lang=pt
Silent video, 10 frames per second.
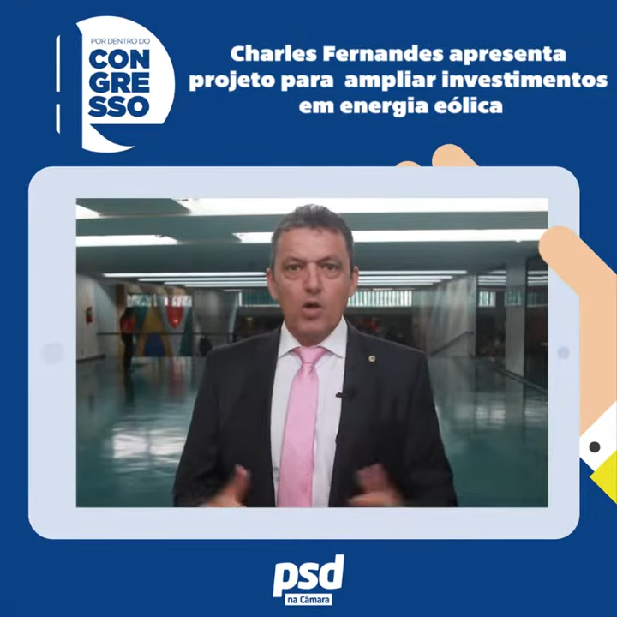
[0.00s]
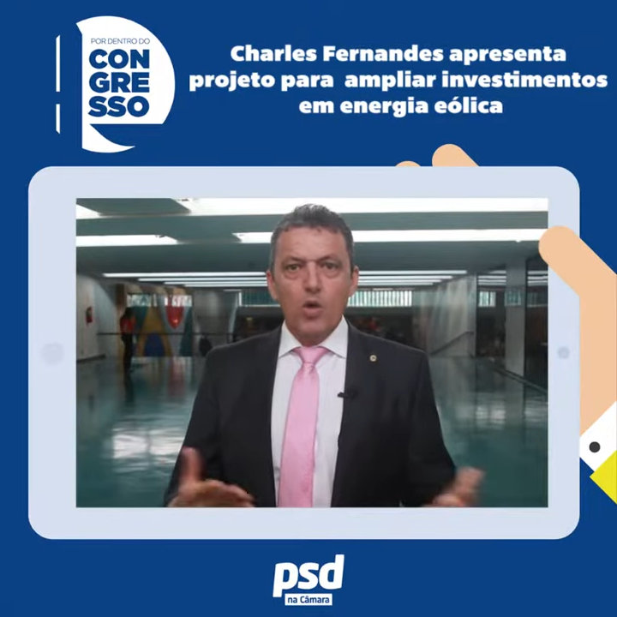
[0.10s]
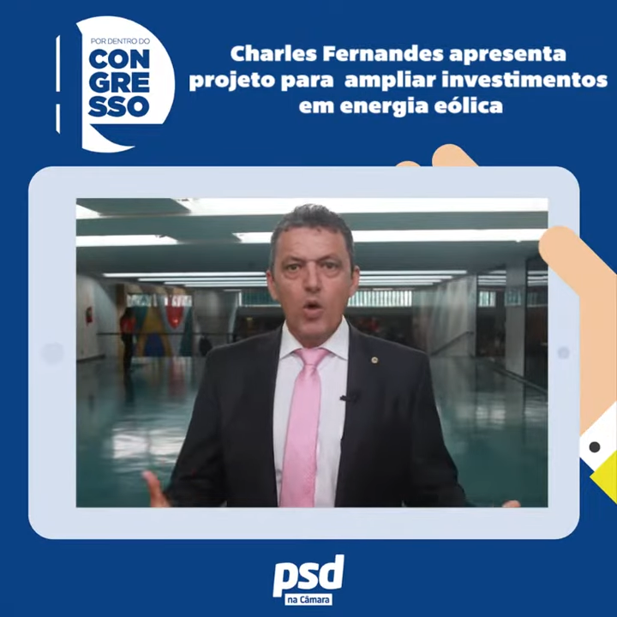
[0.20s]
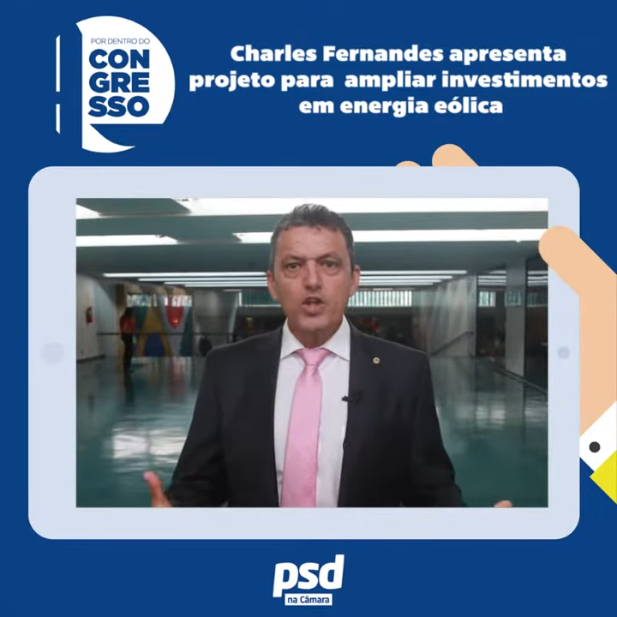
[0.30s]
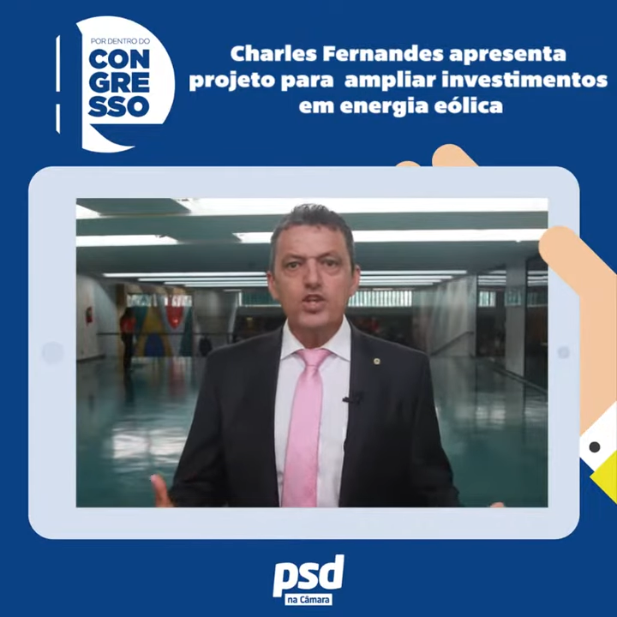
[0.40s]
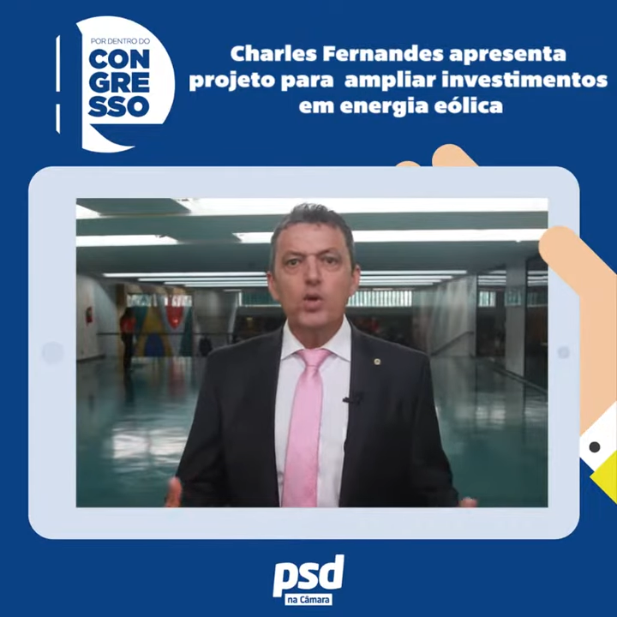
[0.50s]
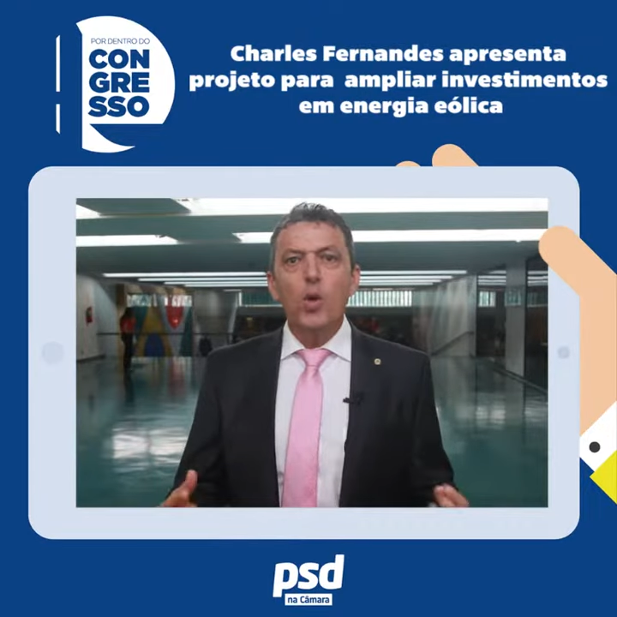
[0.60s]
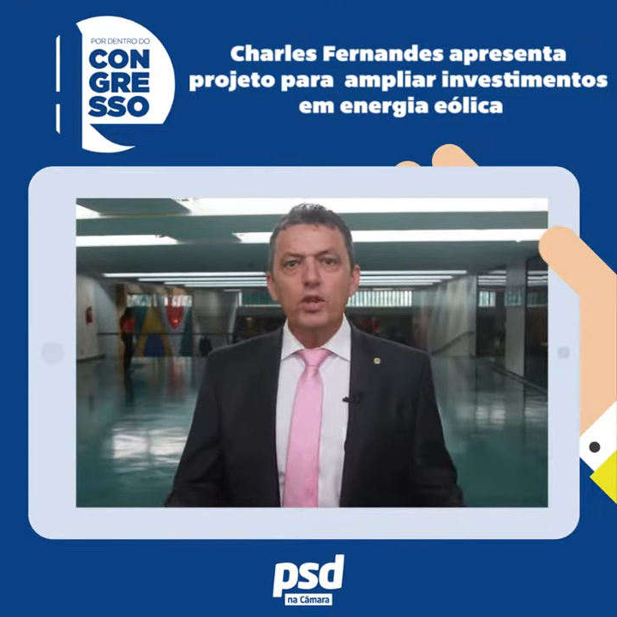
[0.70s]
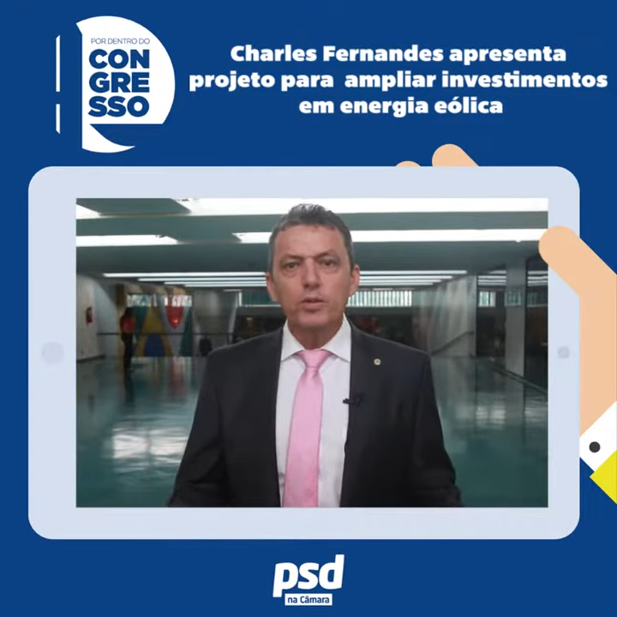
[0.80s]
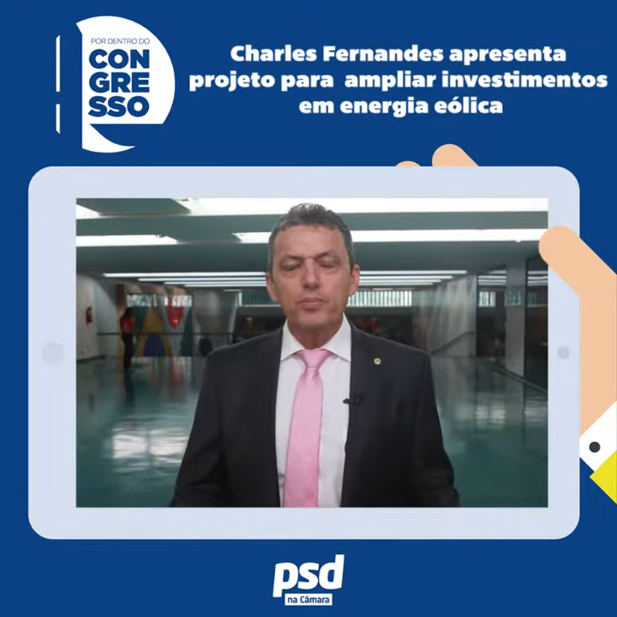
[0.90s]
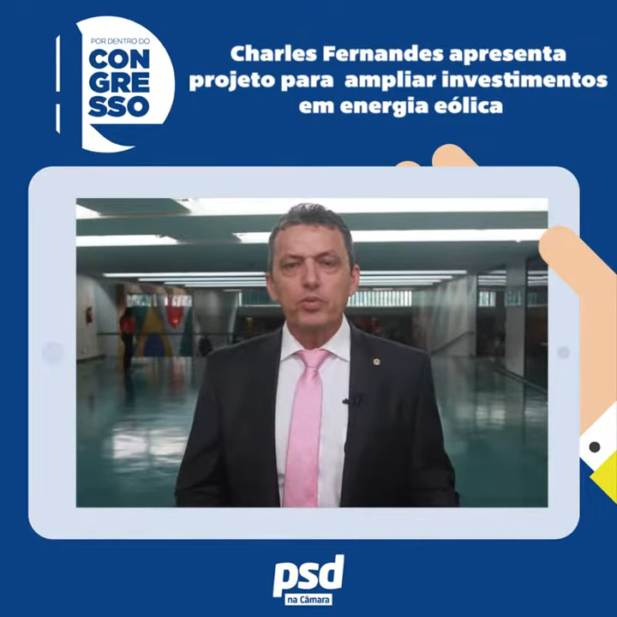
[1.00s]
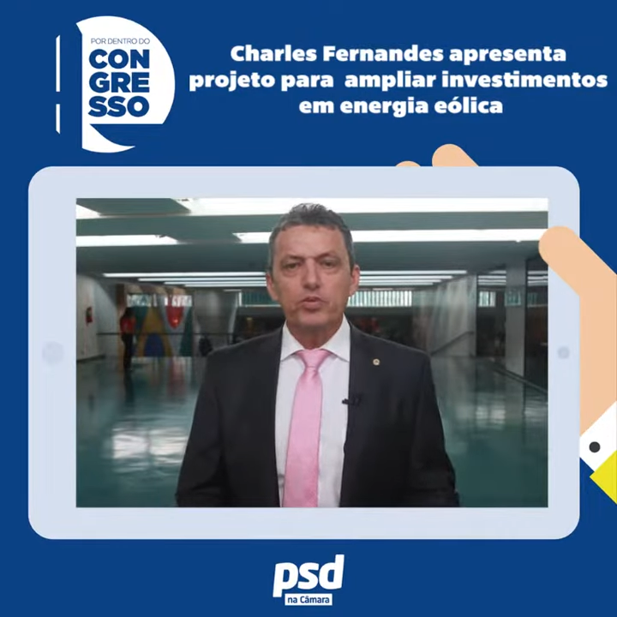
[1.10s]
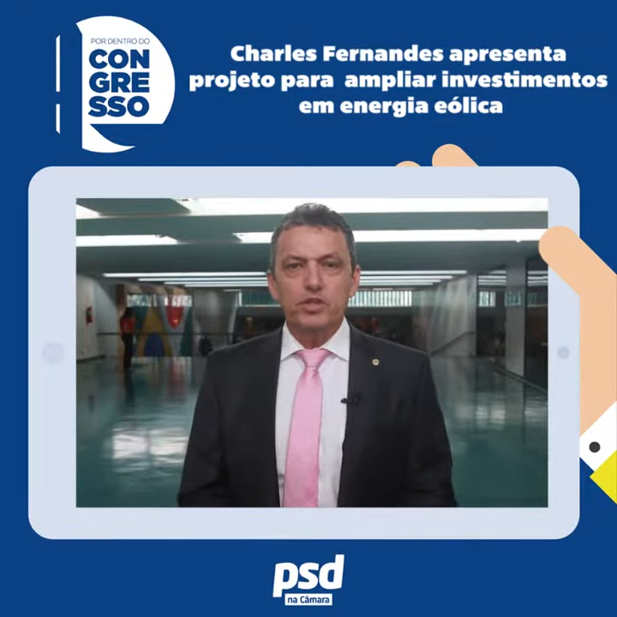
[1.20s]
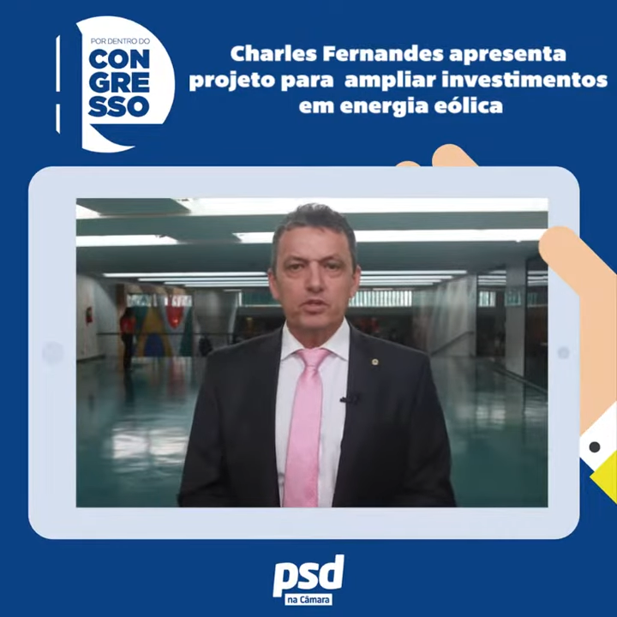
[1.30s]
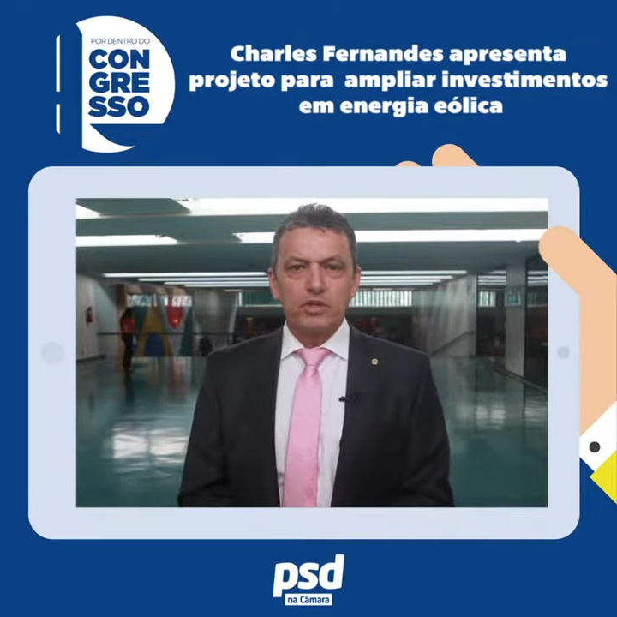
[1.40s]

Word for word: Hoje, 8%